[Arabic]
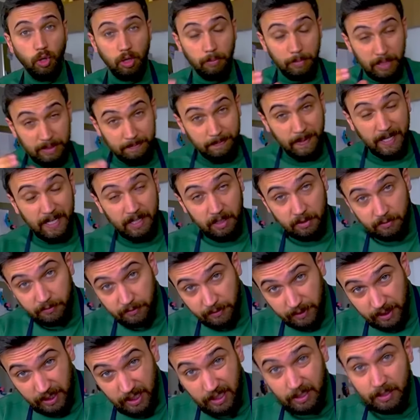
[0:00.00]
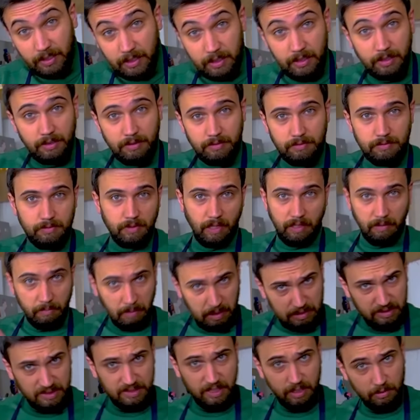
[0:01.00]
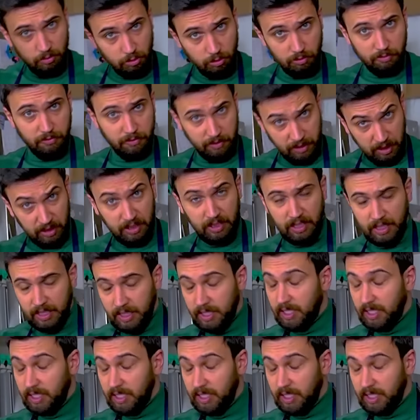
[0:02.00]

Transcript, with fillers: والمطبخ الافريقي يعني ما تستغربوا افريقيا